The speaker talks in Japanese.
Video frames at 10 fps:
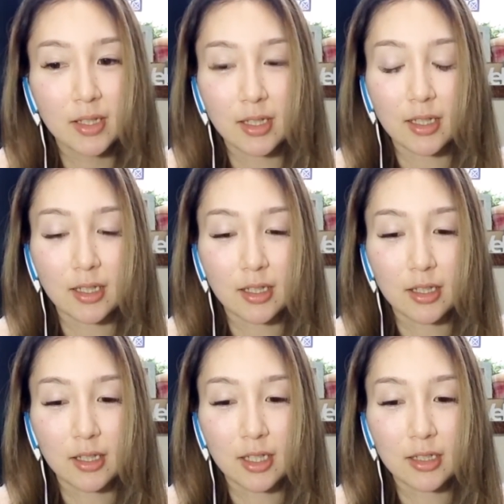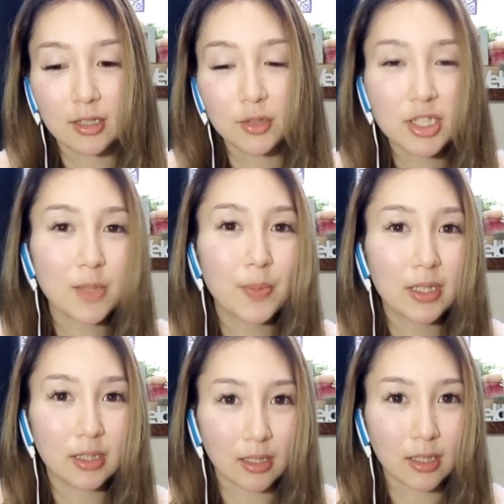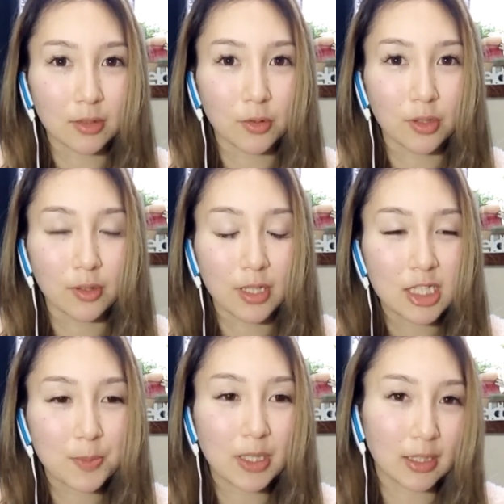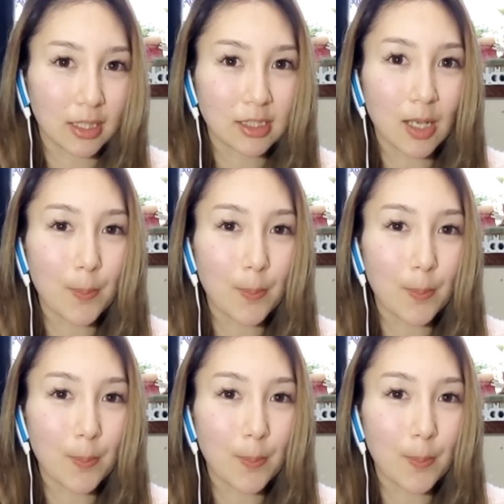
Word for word: えー、やはりゆうなちゃんパーティーあの HP がね3